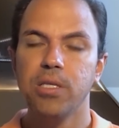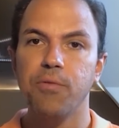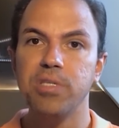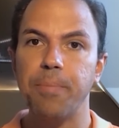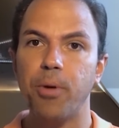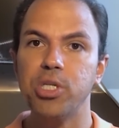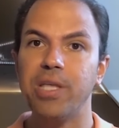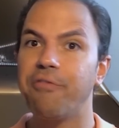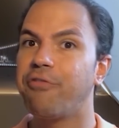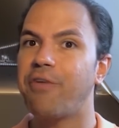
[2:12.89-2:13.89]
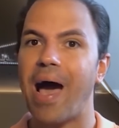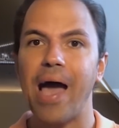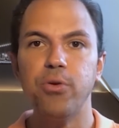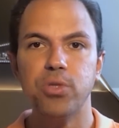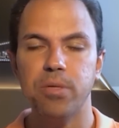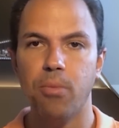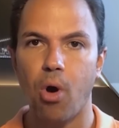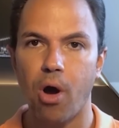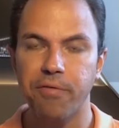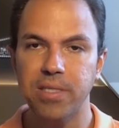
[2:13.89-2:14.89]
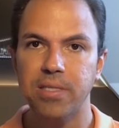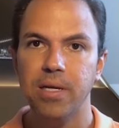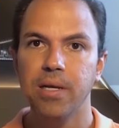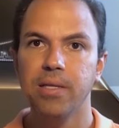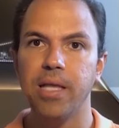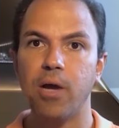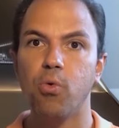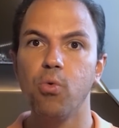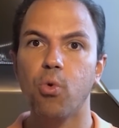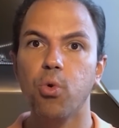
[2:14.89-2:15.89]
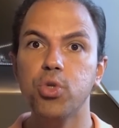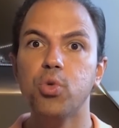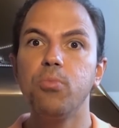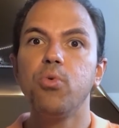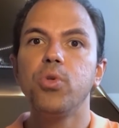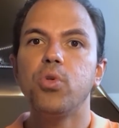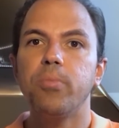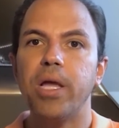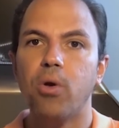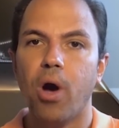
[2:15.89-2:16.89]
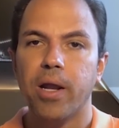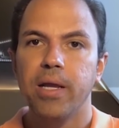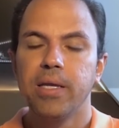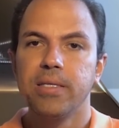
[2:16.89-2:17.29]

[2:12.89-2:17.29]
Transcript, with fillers: Então você pode ter vários imóveis né, com um custo muito menor.